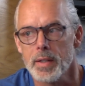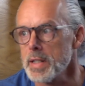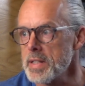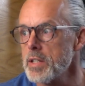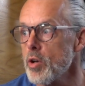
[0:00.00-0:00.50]

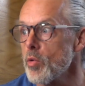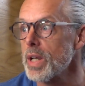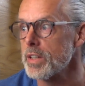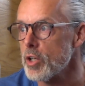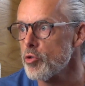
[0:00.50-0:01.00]
Ici, il y a eu
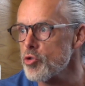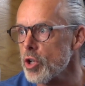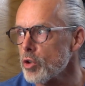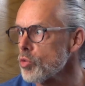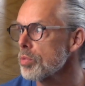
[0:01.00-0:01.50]
un déluge
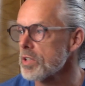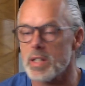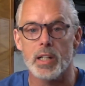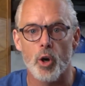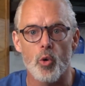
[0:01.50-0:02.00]
tantôt, puis là,
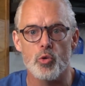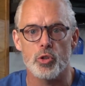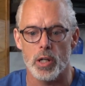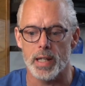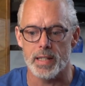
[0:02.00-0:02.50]
c'est le gros
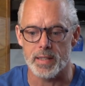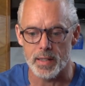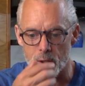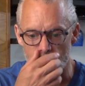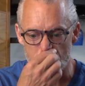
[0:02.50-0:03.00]
soleil. C'est
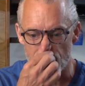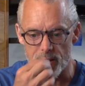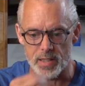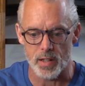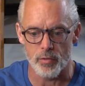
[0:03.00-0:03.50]
le gros
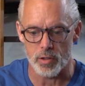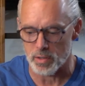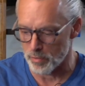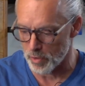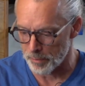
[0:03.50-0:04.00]
soleil, c'est le fun, c'est
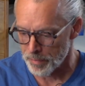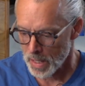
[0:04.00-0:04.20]
le fun.